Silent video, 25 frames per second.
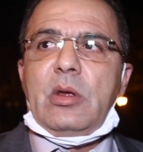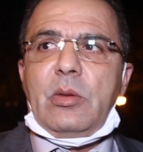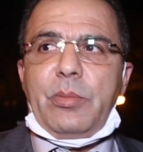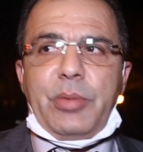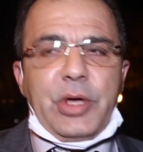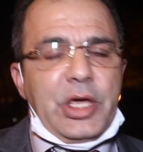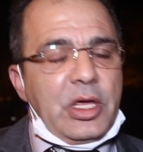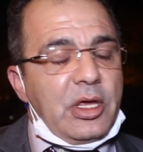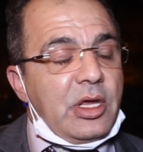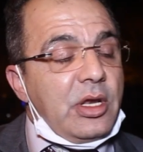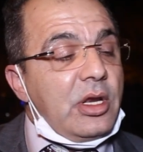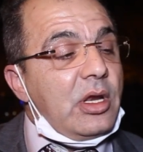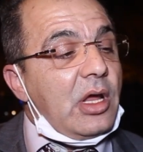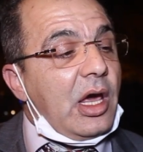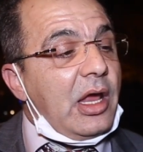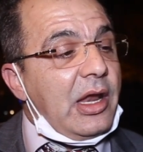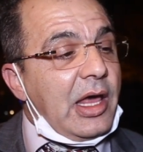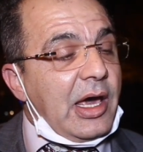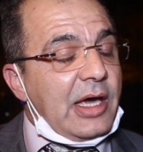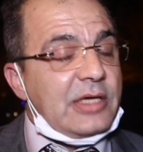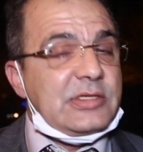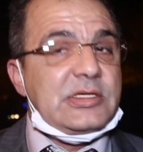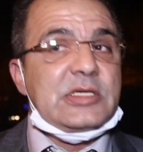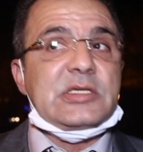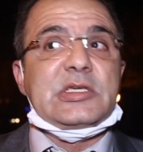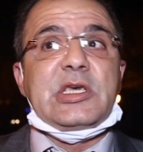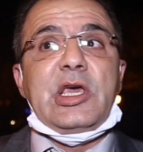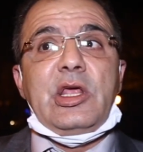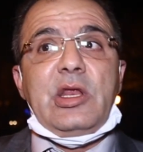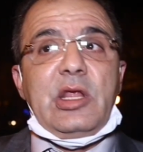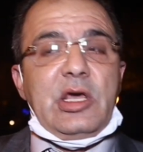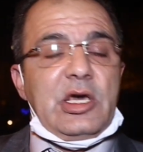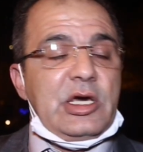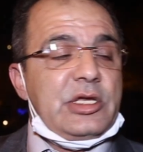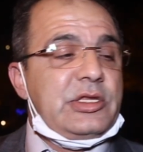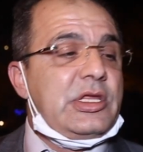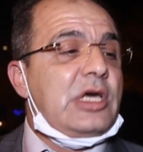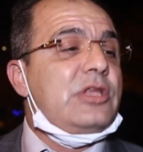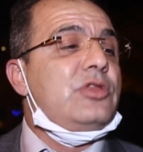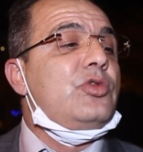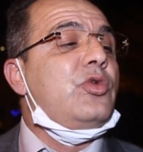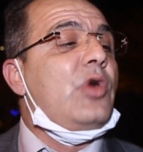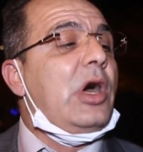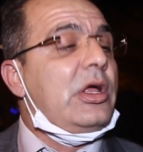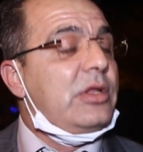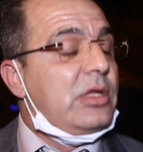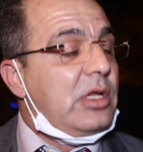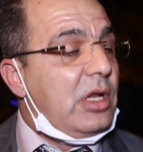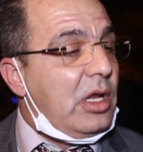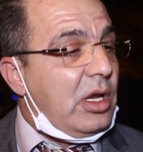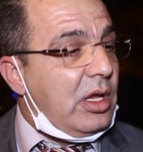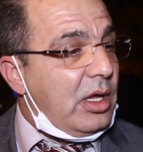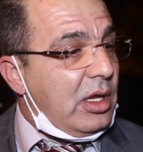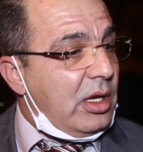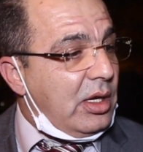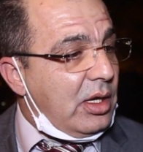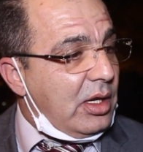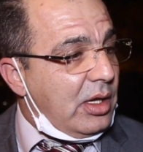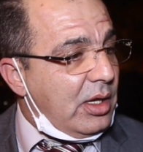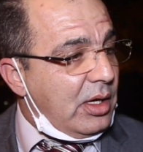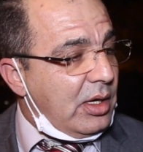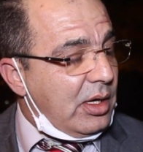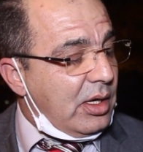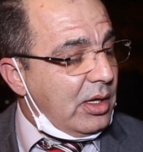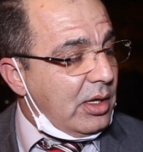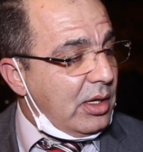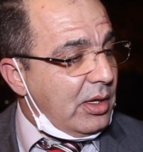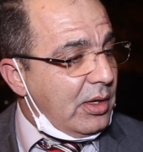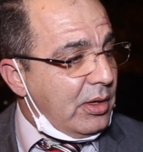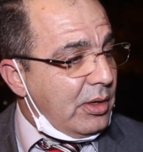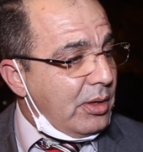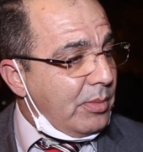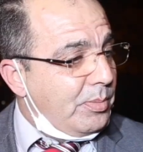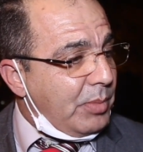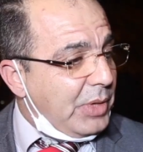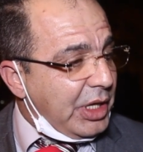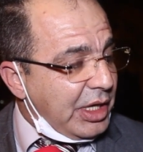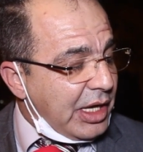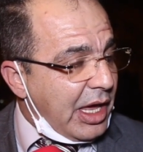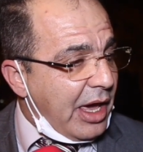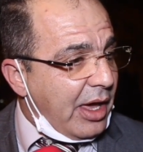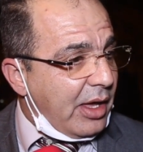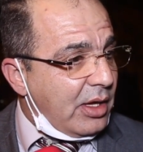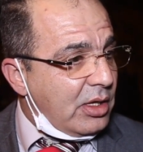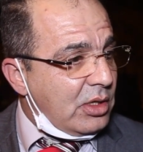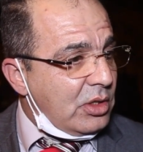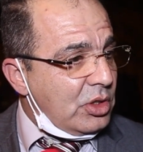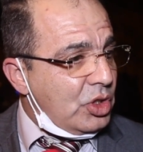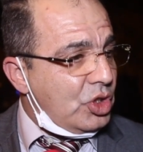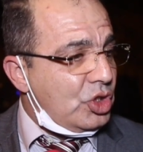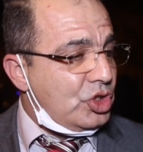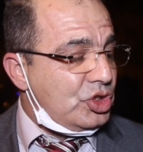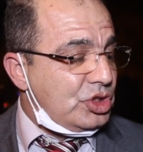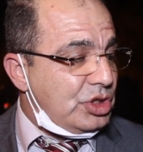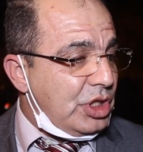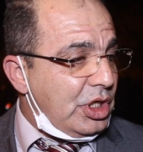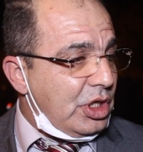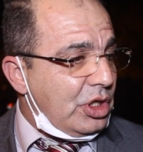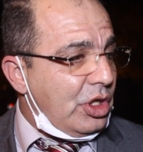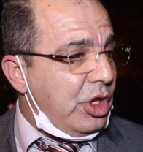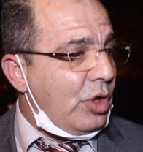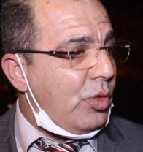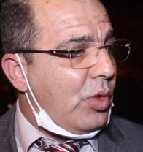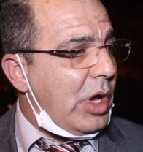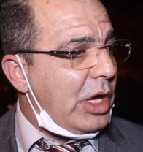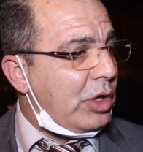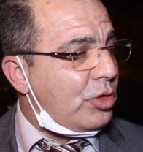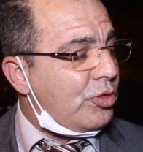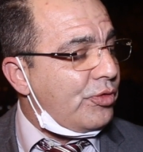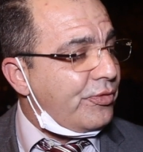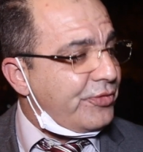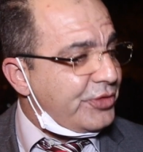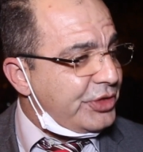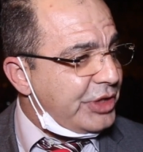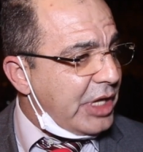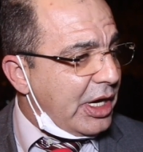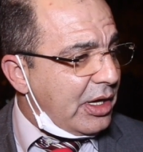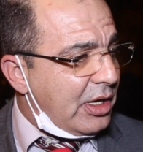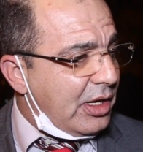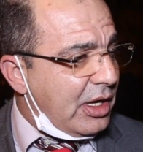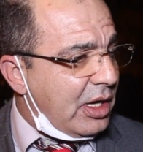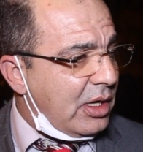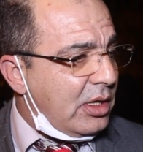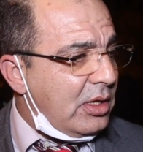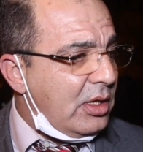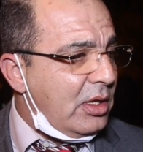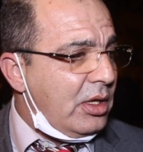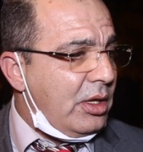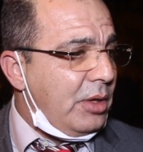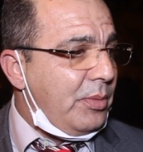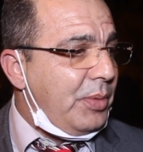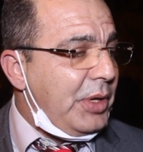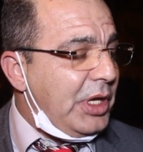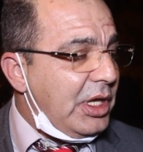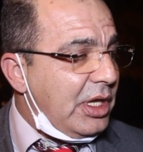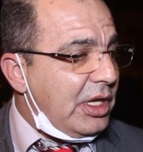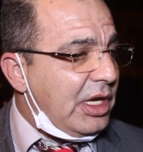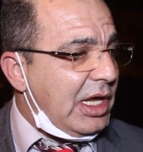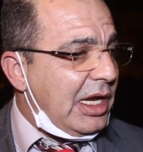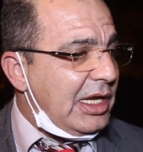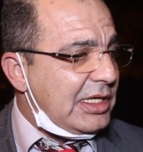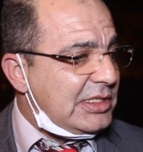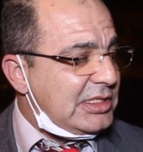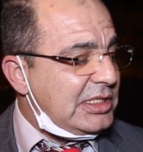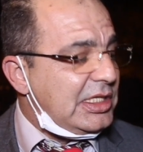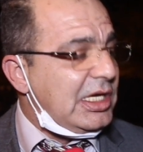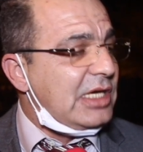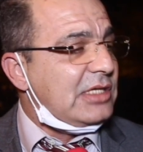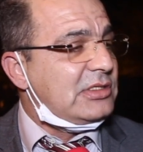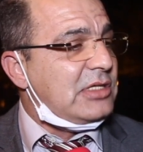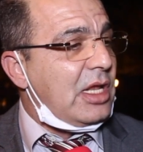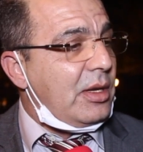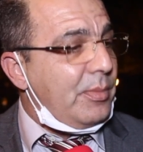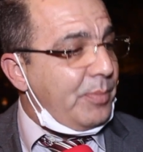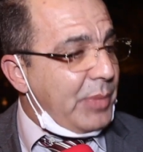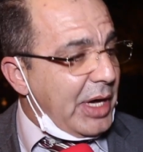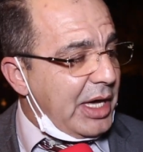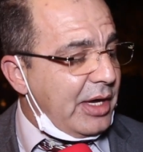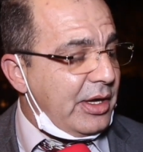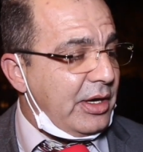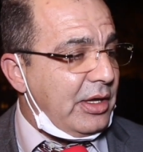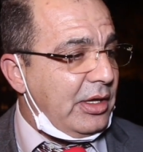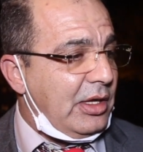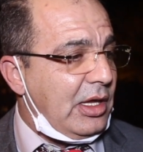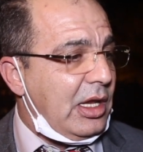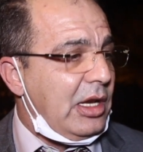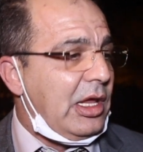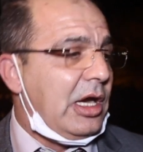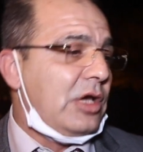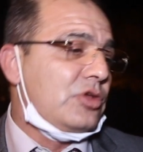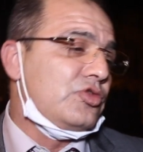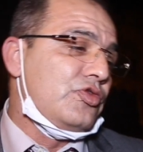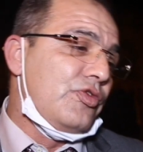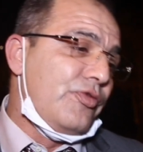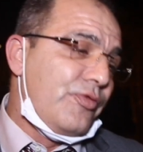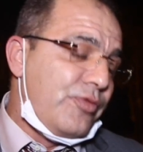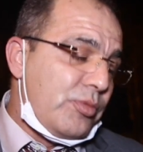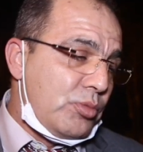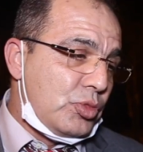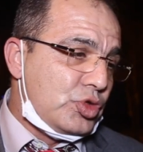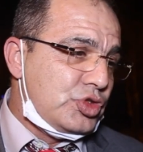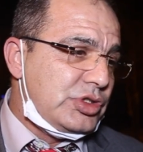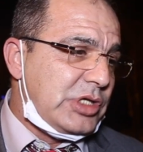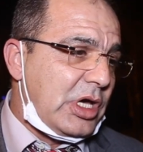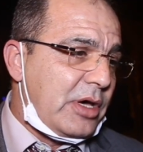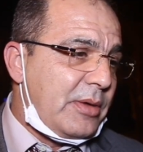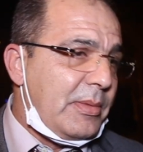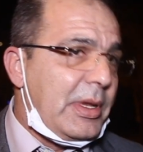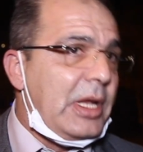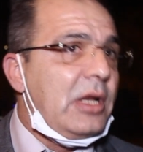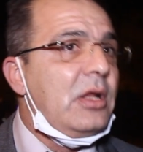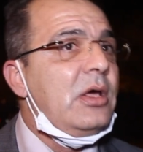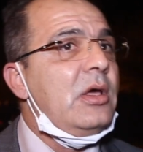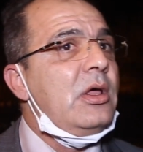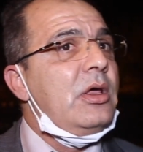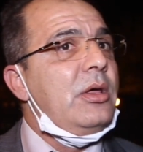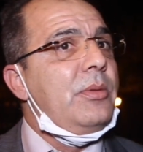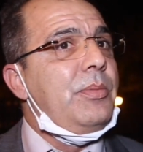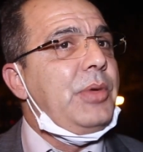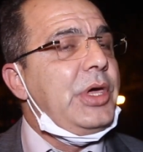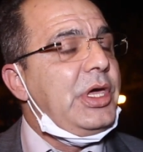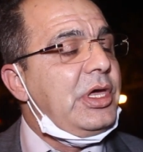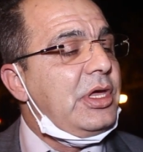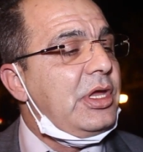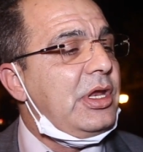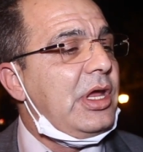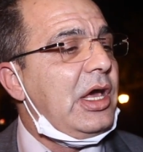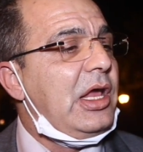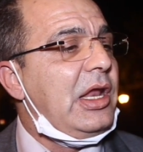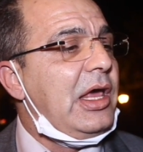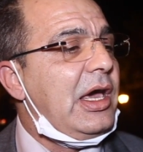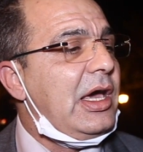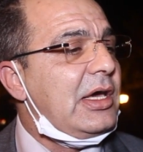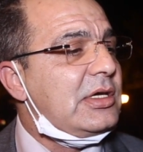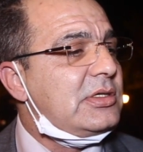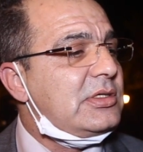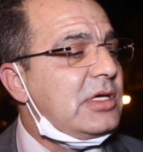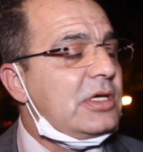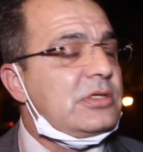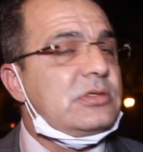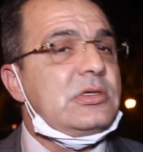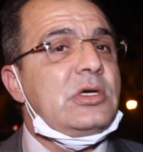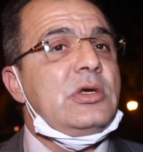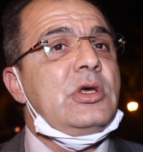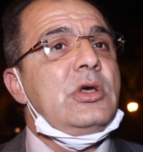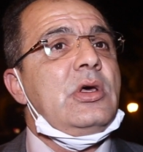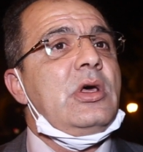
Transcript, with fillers: بين على اساس كاين احداد واحد الميناء جديد اللي هو يكون في الداخله بين على السياسه البحريه اللي غتكون في المستقبل بين على اساس